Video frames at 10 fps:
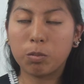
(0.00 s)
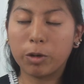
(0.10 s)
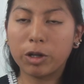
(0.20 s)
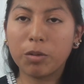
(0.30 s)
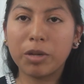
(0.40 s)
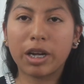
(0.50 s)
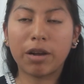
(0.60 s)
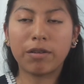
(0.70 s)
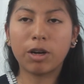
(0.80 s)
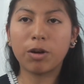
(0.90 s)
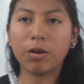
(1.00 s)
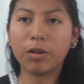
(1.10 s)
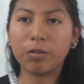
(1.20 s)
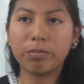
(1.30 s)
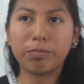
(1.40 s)
Bueno, mi trabajo
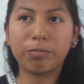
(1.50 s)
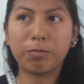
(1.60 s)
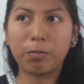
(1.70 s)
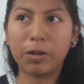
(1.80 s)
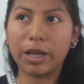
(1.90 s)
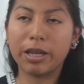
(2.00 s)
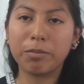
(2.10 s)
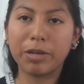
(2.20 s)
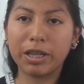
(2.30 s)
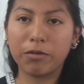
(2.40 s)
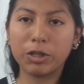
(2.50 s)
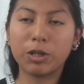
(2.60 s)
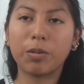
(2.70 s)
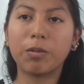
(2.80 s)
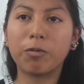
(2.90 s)
en
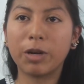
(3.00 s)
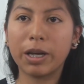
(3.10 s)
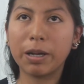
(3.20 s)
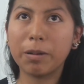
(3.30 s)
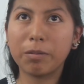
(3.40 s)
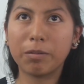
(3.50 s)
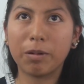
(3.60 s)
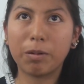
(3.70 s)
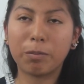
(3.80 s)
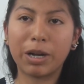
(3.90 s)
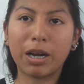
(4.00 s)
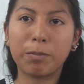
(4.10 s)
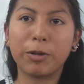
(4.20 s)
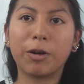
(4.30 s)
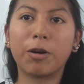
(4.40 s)
beneficio fue para
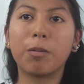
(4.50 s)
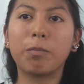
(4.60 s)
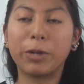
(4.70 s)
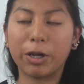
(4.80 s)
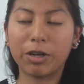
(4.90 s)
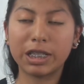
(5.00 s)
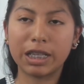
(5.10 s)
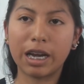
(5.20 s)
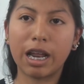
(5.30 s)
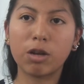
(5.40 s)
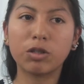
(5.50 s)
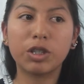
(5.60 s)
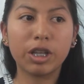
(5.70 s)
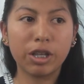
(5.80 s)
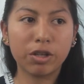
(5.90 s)
priorizar a
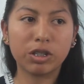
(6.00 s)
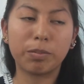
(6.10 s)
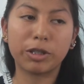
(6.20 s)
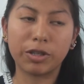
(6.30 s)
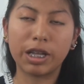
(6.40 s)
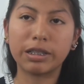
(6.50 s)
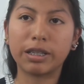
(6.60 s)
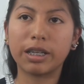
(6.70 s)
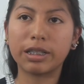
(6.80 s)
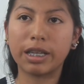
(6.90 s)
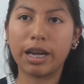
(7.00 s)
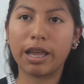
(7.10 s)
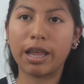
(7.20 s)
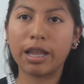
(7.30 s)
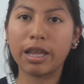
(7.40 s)
los niños y personas de
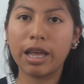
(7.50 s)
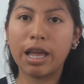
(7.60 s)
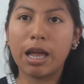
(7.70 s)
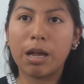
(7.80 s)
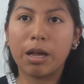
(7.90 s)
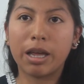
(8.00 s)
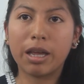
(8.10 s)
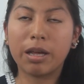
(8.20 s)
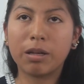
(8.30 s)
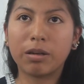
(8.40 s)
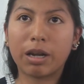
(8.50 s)
tercera edad eh,